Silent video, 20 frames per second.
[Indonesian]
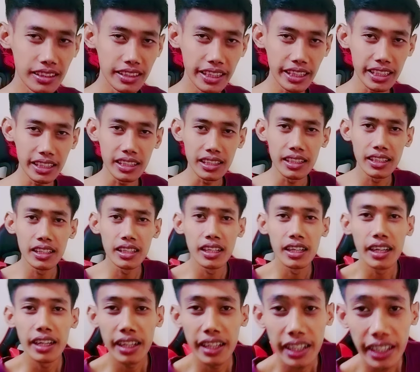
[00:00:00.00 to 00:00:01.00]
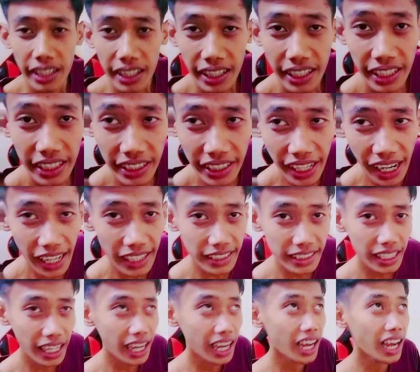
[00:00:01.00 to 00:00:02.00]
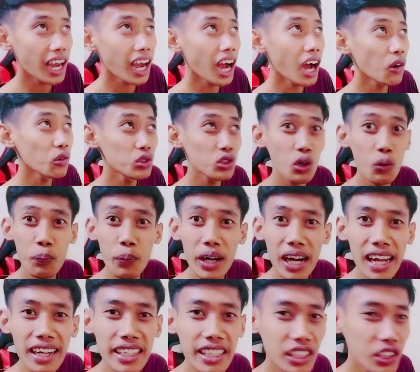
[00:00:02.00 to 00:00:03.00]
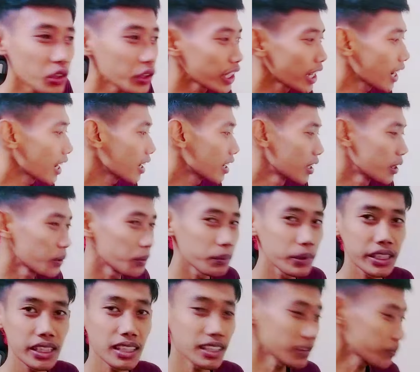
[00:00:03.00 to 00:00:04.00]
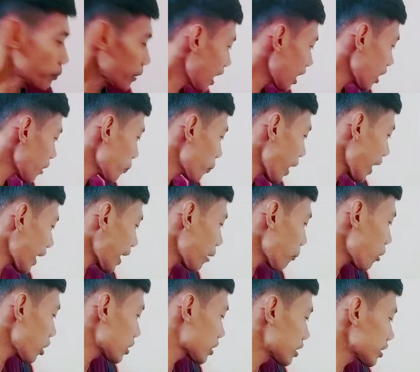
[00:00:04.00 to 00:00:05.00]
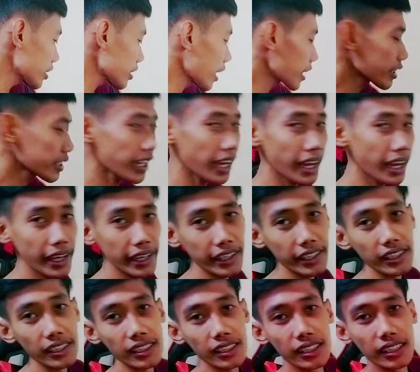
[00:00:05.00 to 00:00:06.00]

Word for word: nih, ini ada auto pelan gitu ya. Kalau pakai mode kain